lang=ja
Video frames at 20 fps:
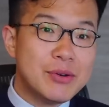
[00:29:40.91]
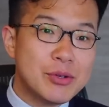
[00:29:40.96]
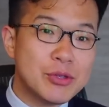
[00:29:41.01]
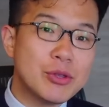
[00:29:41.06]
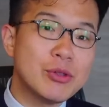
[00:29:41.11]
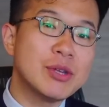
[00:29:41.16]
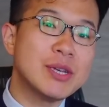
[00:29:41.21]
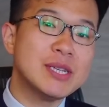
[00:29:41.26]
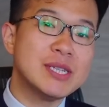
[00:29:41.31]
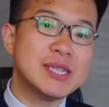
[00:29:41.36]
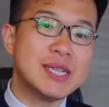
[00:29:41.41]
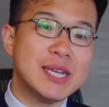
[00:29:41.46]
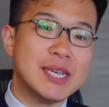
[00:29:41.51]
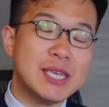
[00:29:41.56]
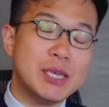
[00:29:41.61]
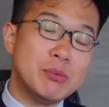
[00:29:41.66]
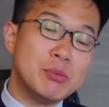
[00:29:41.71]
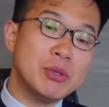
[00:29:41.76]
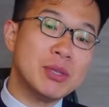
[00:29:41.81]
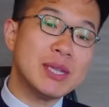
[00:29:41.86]
お届けしたい
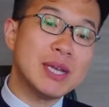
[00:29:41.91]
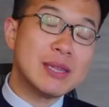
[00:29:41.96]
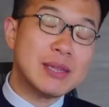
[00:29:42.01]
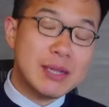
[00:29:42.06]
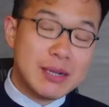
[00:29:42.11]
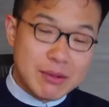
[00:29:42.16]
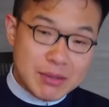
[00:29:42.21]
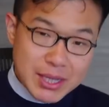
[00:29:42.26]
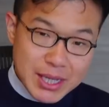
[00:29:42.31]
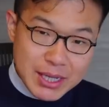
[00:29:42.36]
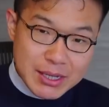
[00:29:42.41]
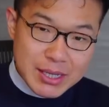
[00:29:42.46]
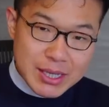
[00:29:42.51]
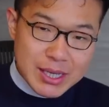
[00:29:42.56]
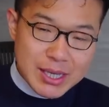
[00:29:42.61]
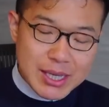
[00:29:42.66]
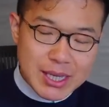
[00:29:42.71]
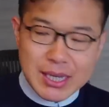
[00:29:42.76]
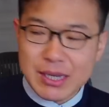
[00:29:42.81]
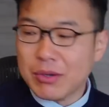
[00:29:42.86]
気分だったので、
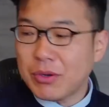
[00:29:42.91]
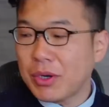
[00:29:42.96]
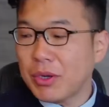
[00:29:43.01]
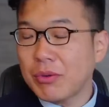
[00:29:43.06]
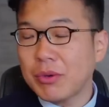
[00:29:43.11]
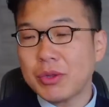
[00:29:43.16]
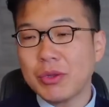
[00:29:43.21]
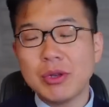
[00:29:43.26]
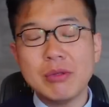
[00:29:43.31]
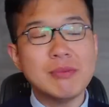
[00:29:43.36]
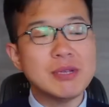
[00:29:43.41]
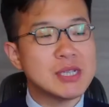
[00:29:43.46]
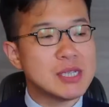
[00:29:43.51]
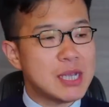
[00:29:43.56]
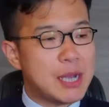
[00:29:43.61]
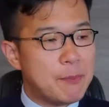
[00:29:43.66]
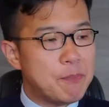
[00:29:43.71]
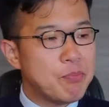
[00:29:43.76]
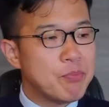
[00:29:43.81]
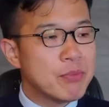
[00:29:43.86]
これを撮りまし
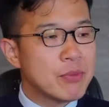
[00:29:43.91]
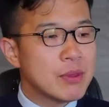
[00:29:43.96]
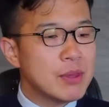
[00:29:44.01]
た。